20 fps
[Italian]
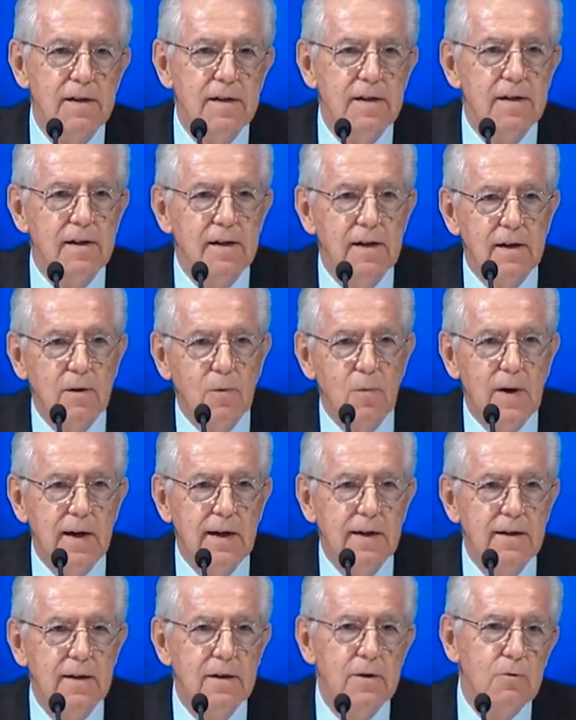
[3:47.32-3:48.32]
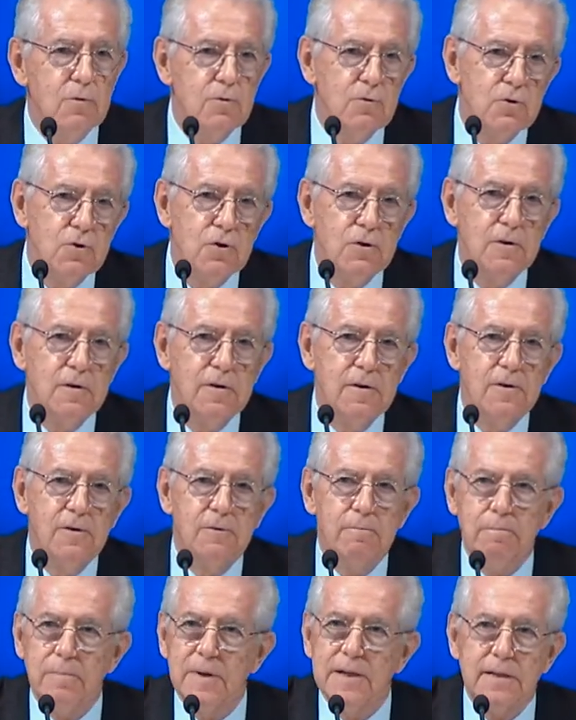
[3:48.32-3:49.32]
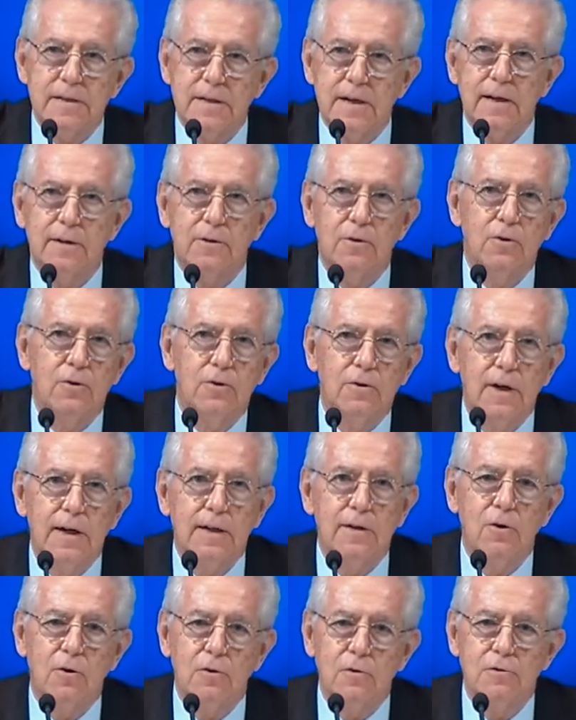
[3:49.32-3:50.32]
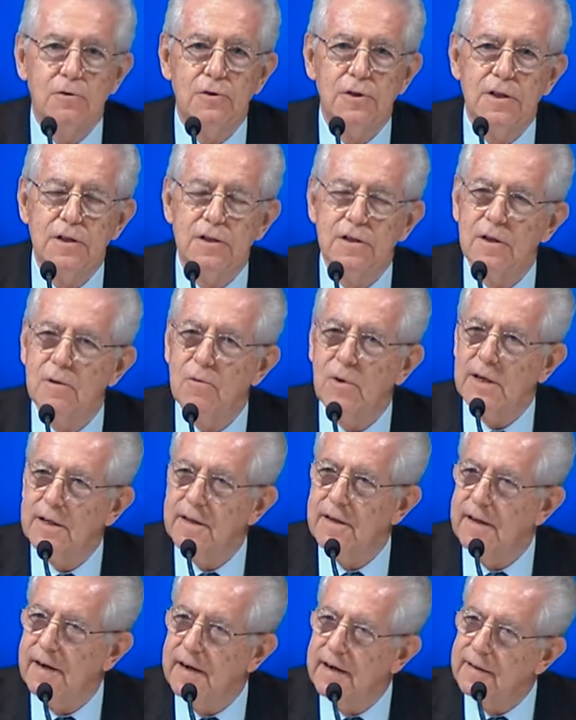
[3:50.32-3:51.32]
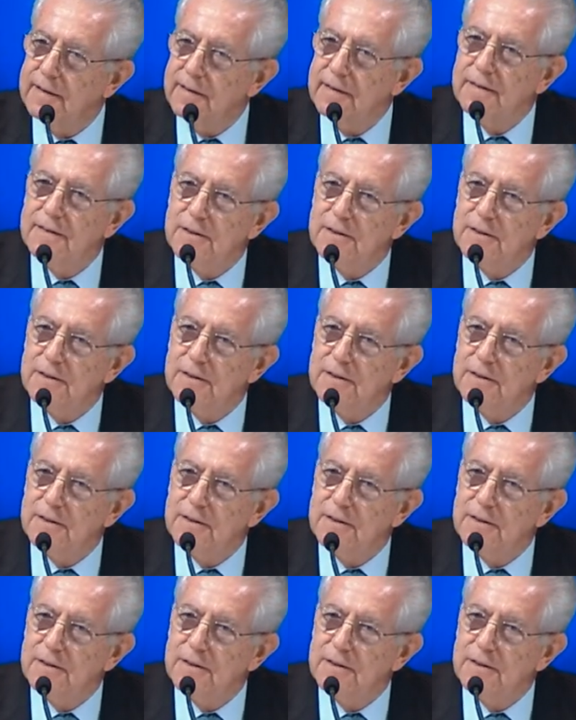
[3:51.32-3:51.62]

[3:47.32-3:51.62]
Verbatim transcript: alla quale un giorno, pensando ad oggi, si guarderà,